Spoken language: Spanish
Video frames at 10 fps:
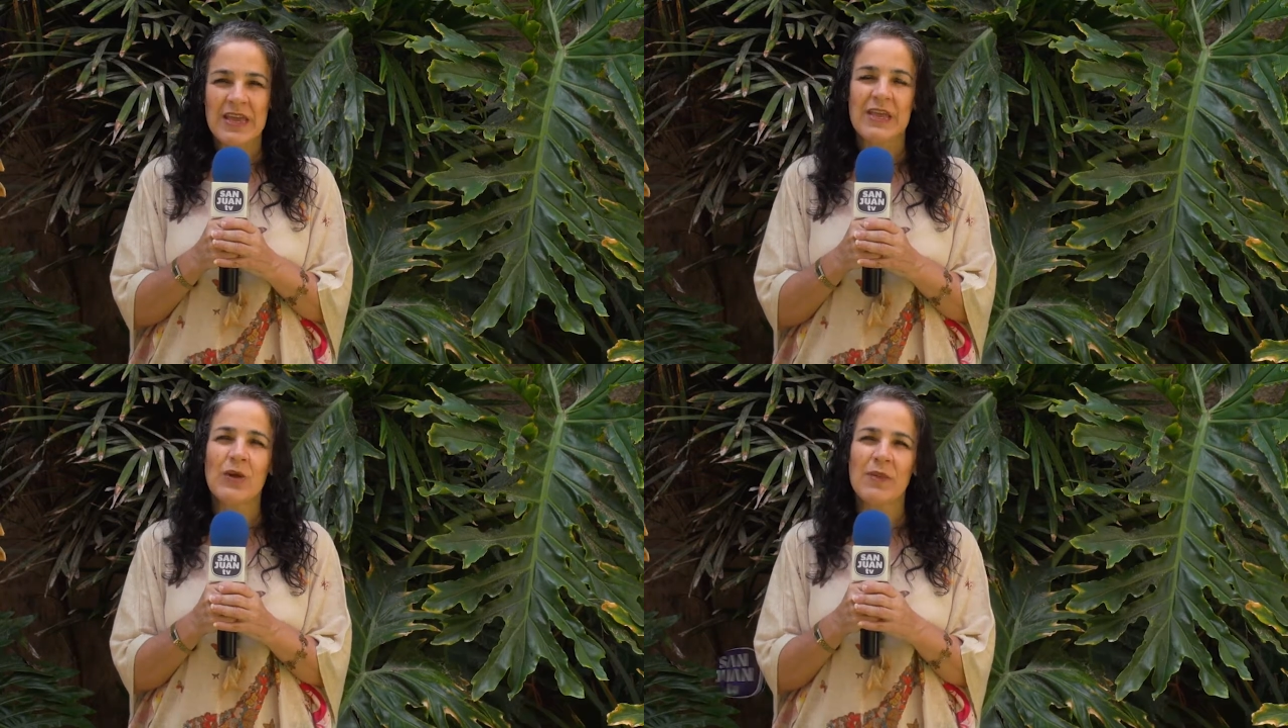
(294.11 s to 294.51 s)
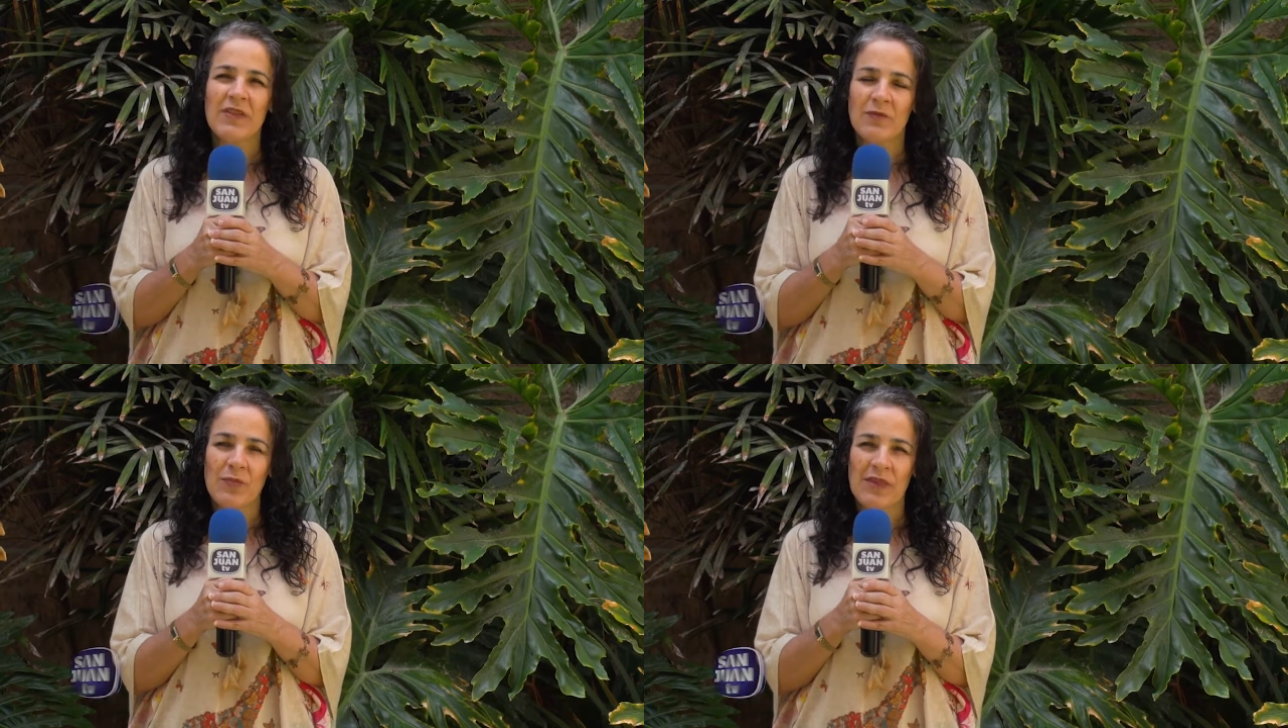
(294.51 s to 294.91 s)
y yo me
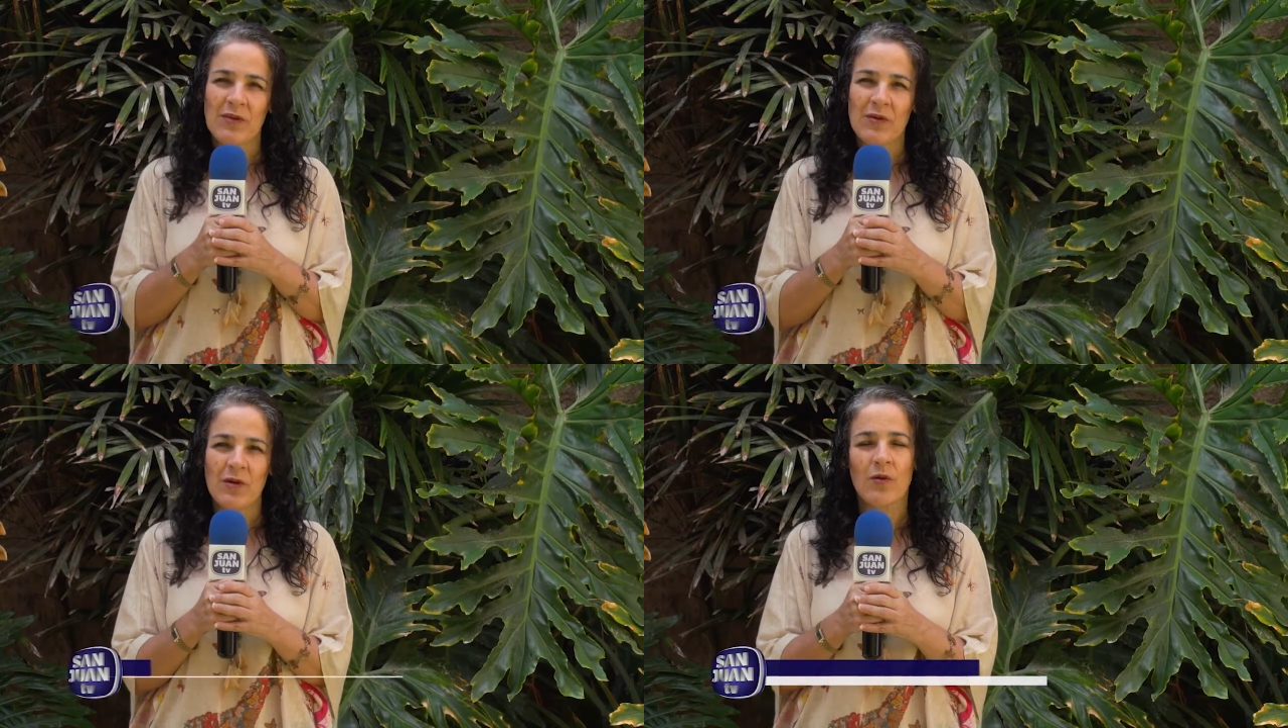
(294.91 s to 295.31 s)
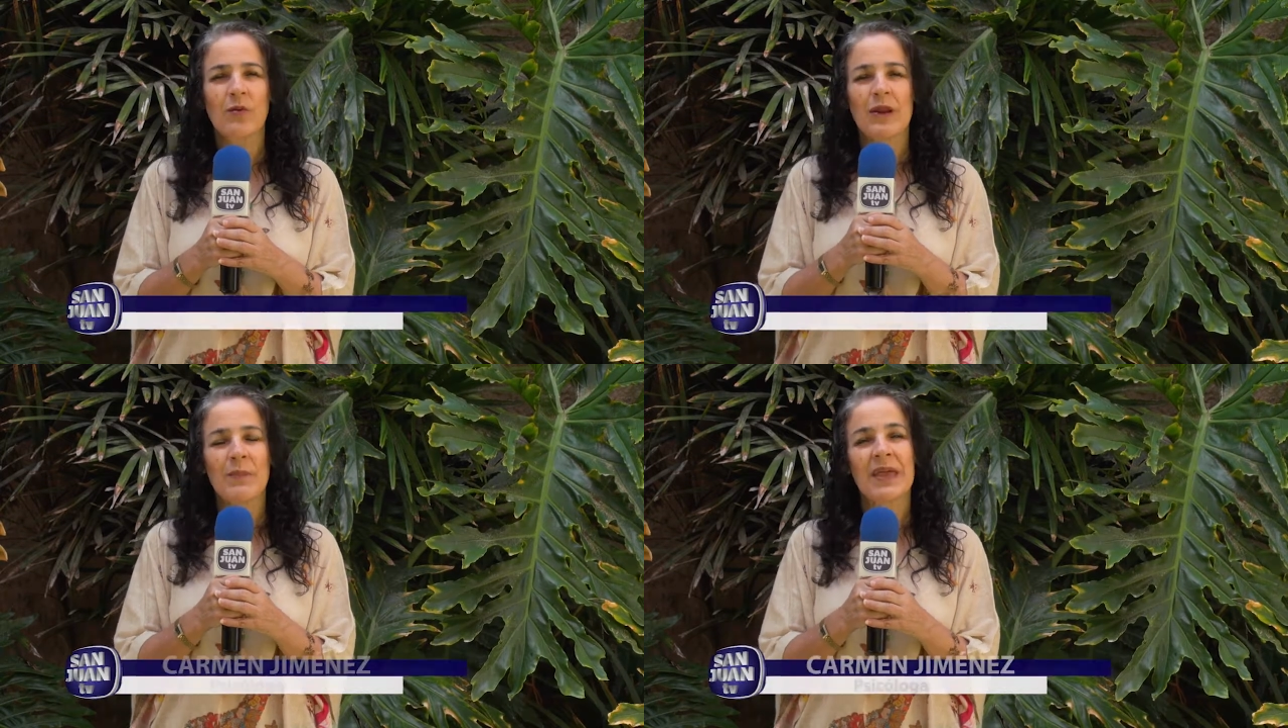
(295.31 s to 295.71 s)
despido con
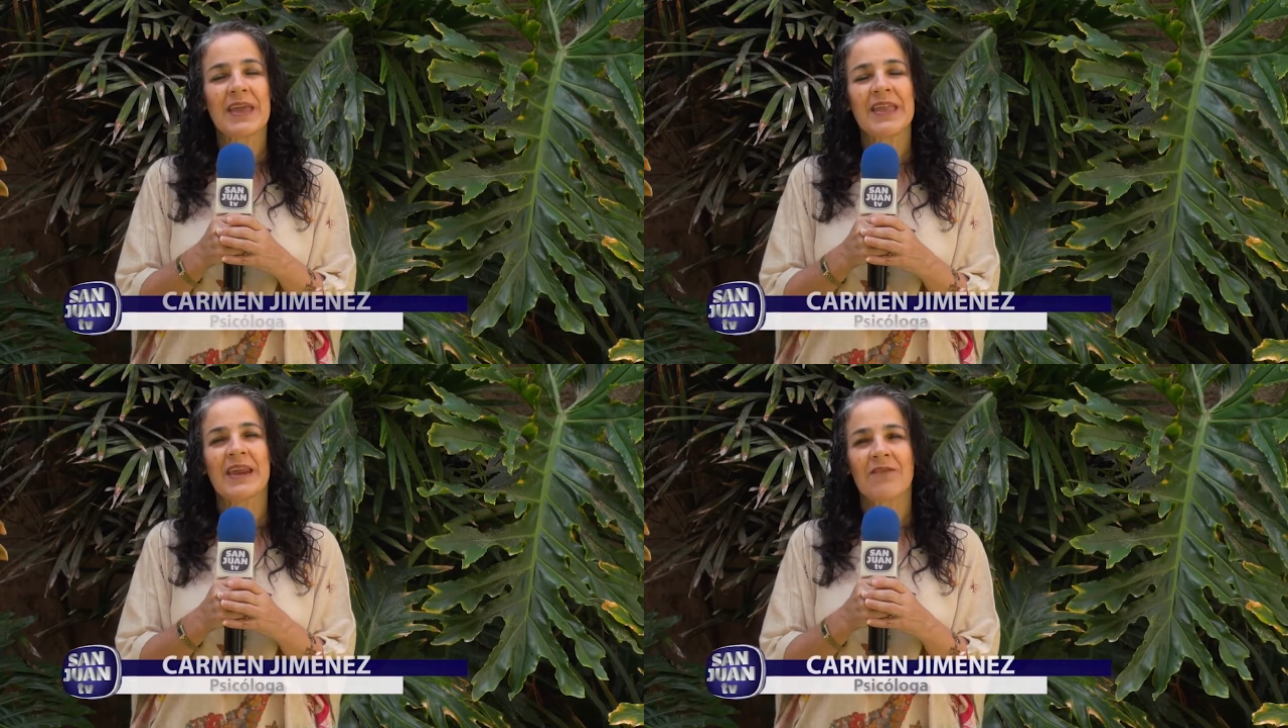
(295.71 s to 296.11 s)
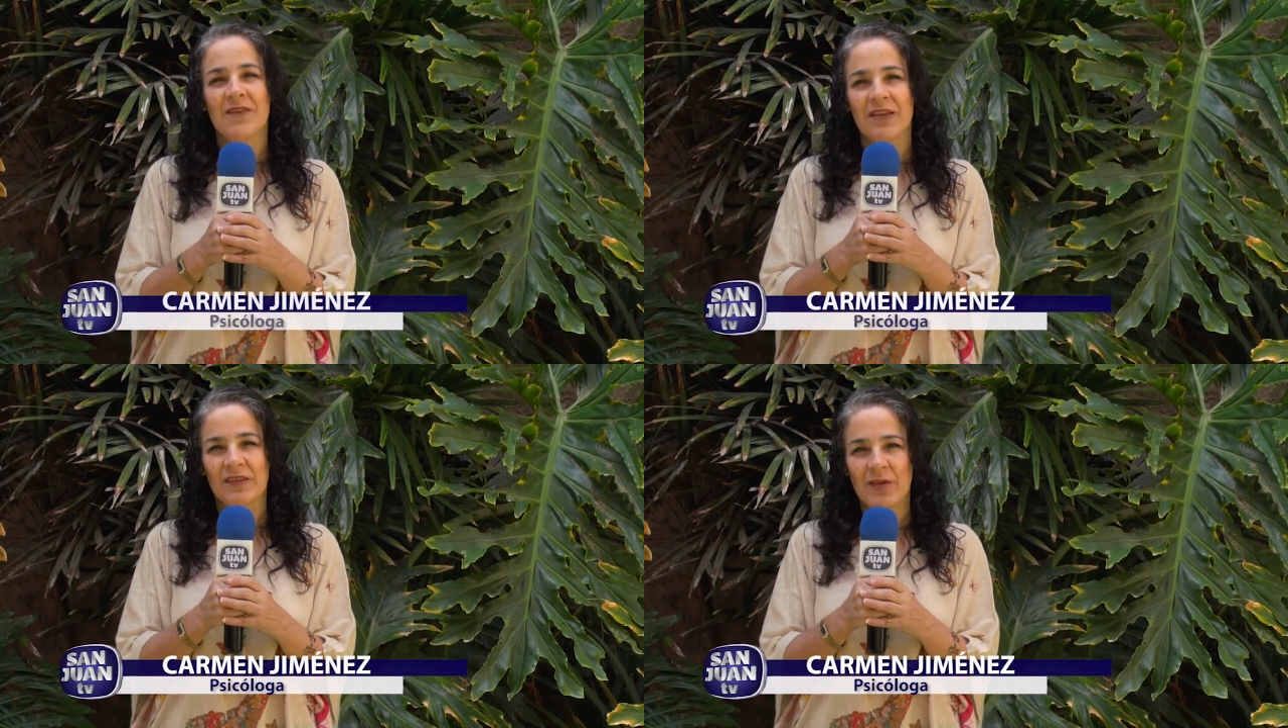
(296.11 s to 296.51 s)
una pequeña
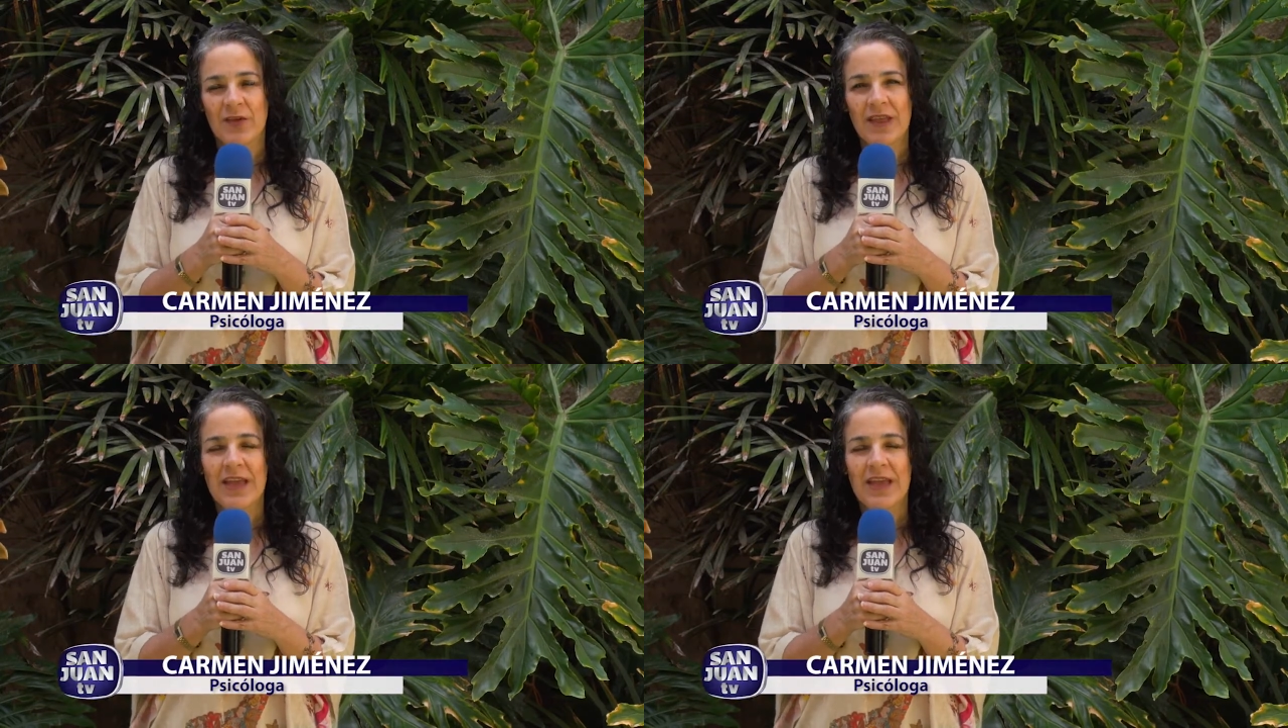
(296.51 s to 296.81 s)
reflexión